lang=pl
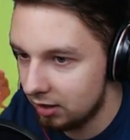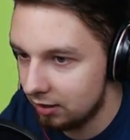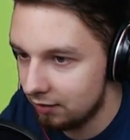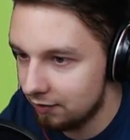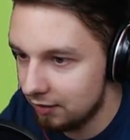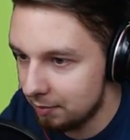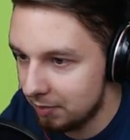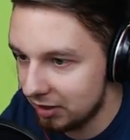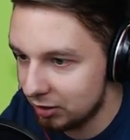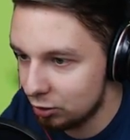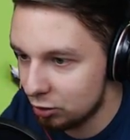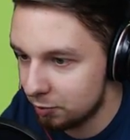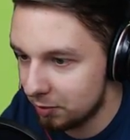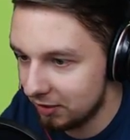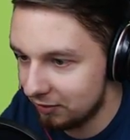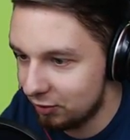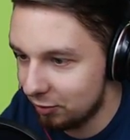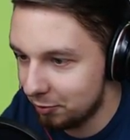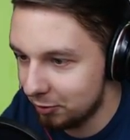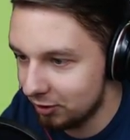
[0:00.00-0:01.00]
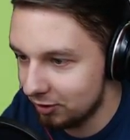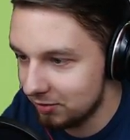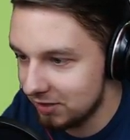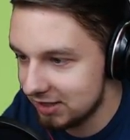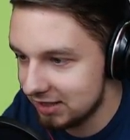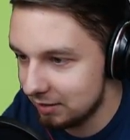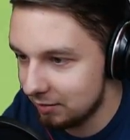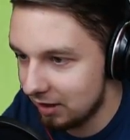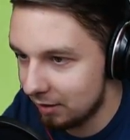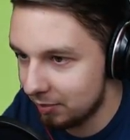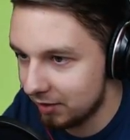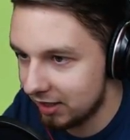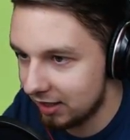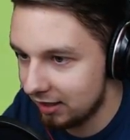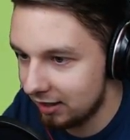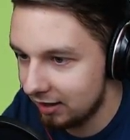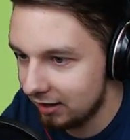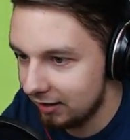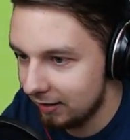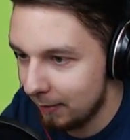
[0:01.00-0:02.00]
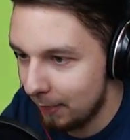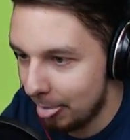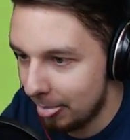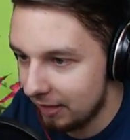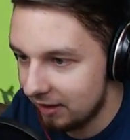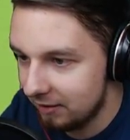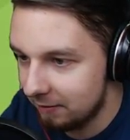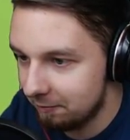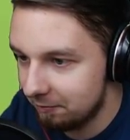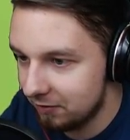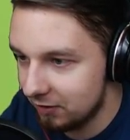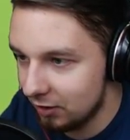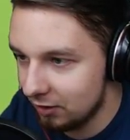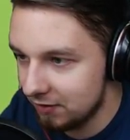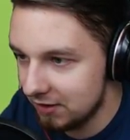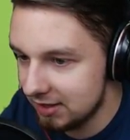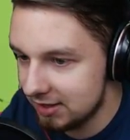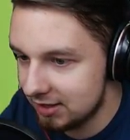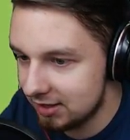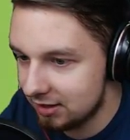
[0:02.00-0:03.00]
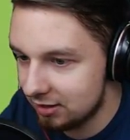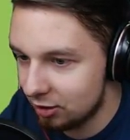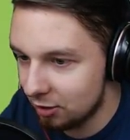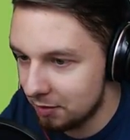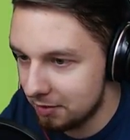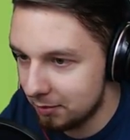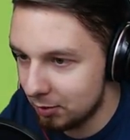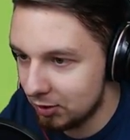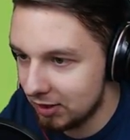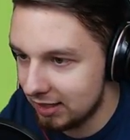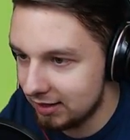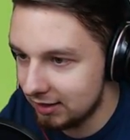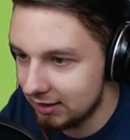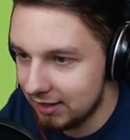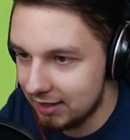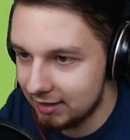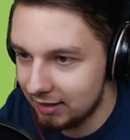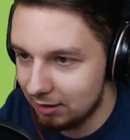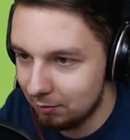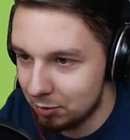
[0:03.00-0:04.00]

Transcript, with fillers: Wypadł już prawdopodobnie za mapkę. No więc to by było na tyle tej